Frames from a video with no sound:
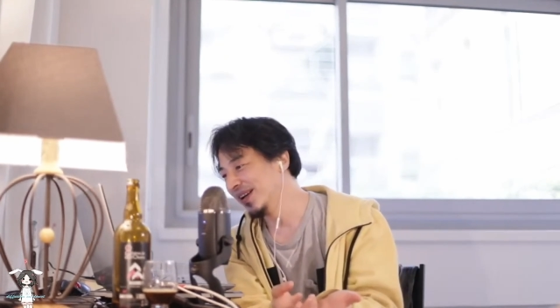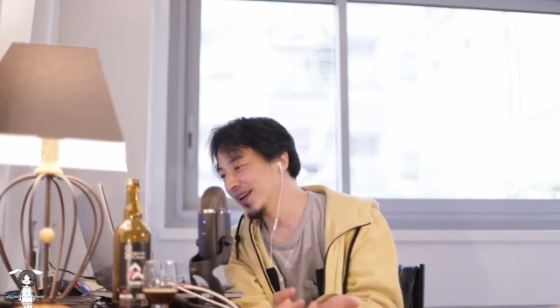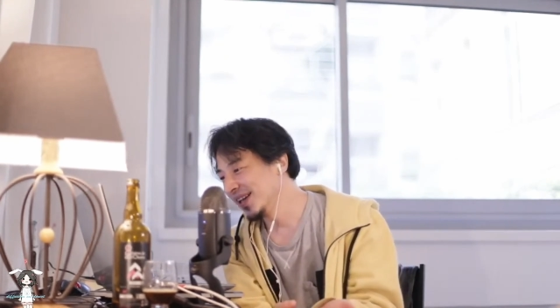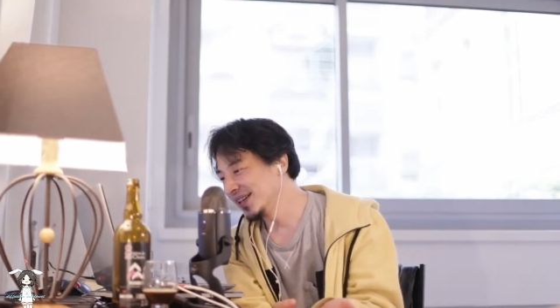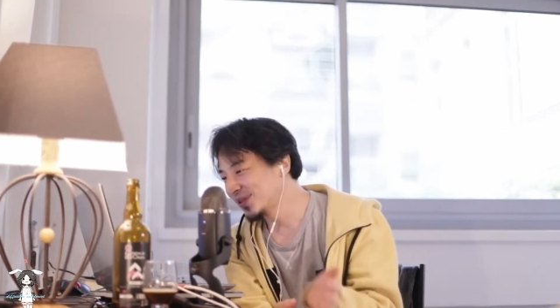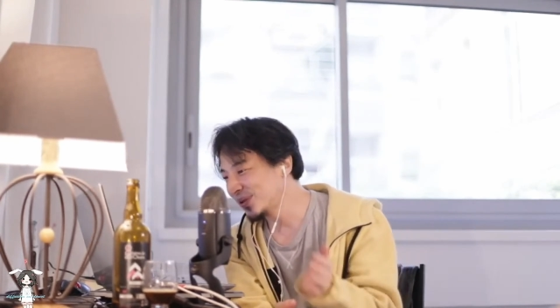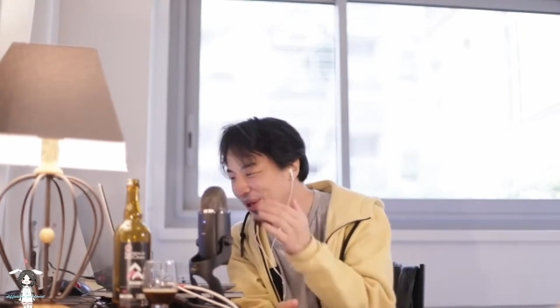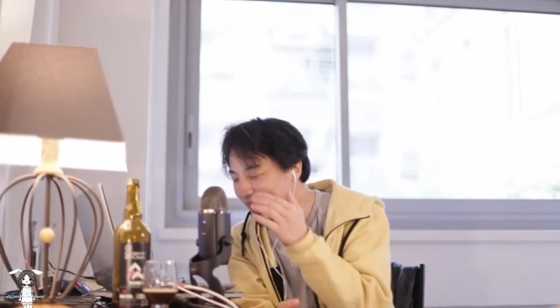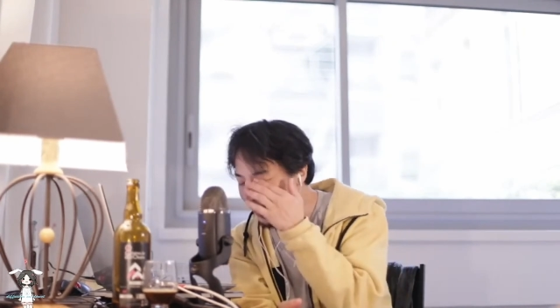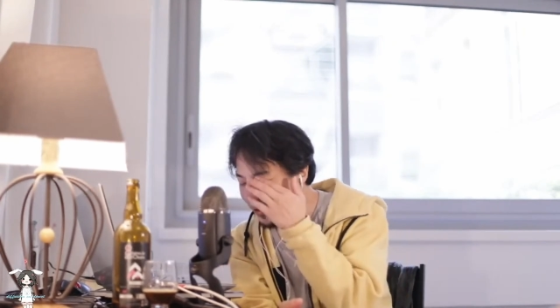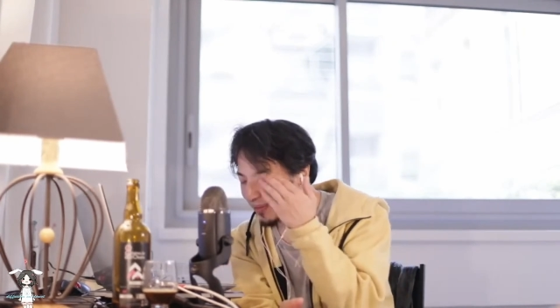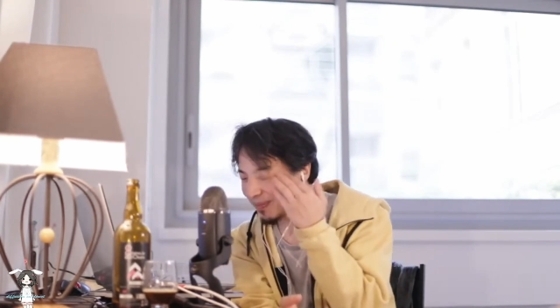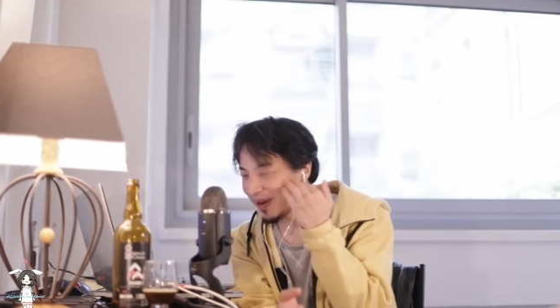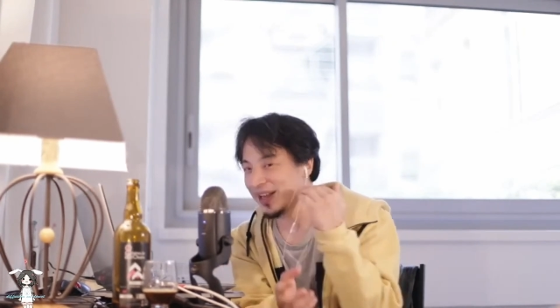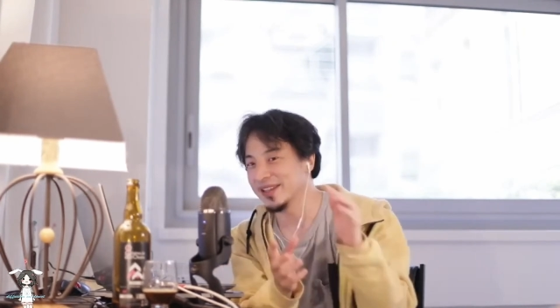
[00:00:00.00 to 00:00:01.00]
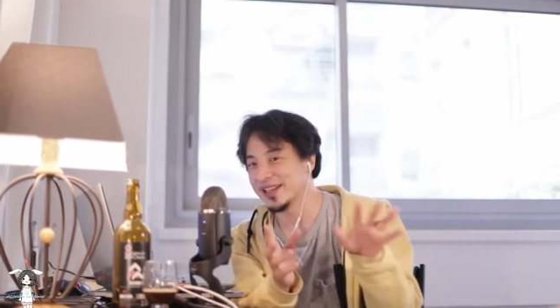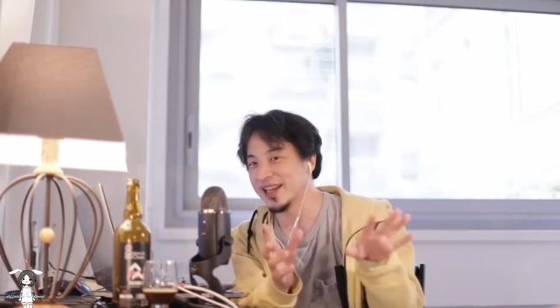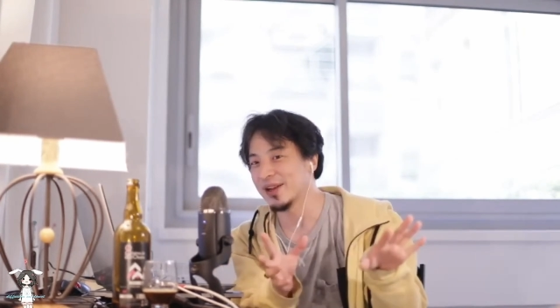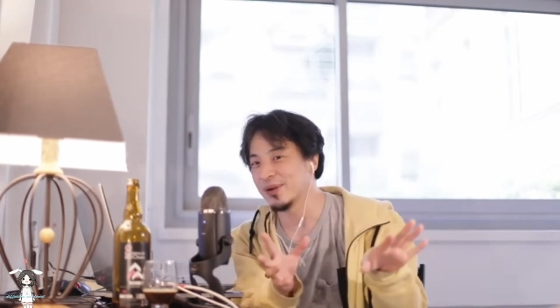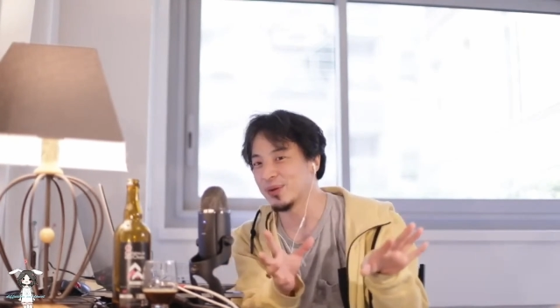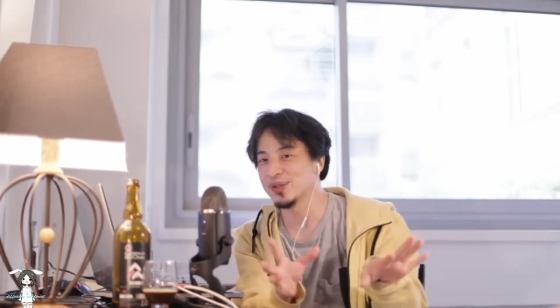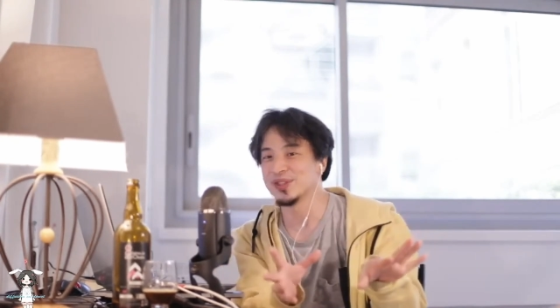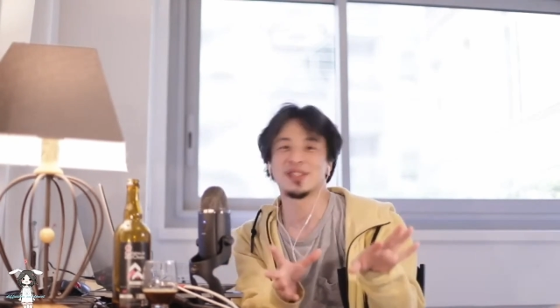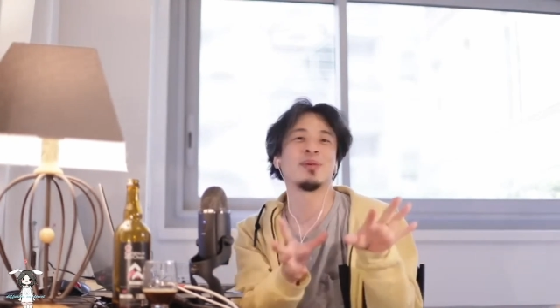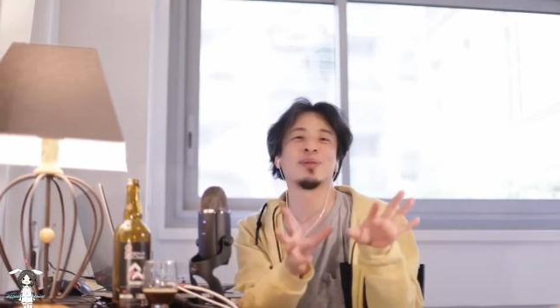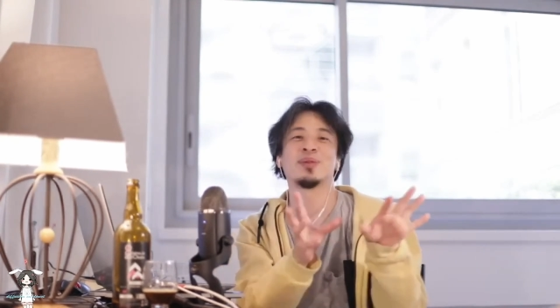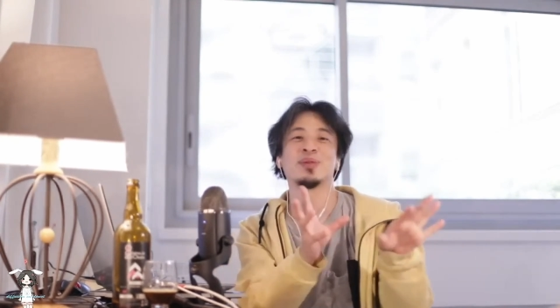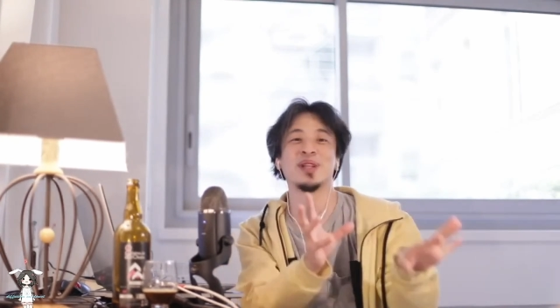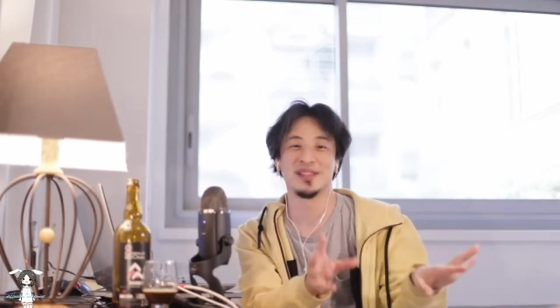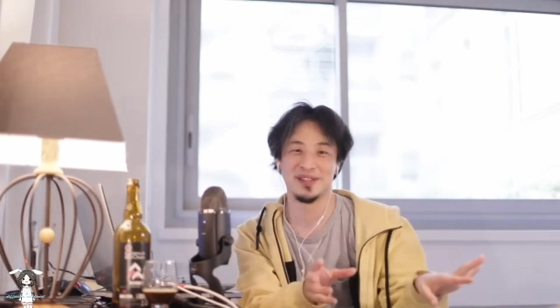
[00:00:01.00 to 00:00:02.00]
それより前に結婚したこと
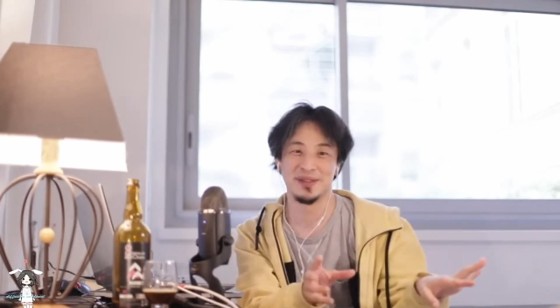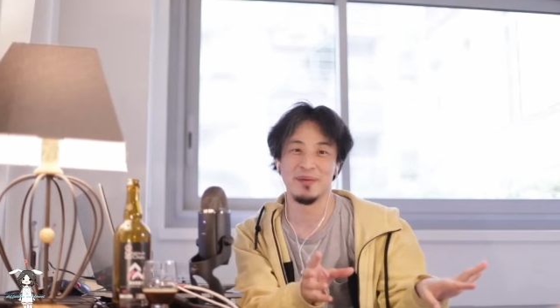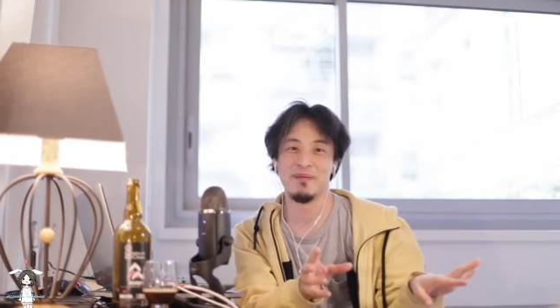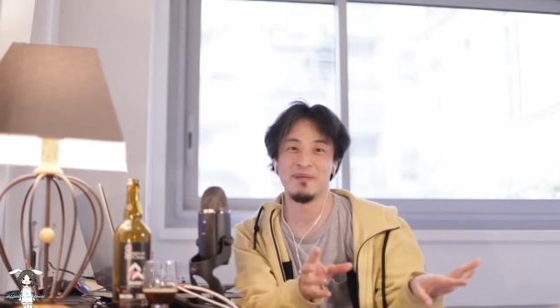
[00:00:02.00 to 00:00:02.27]
なんですよ。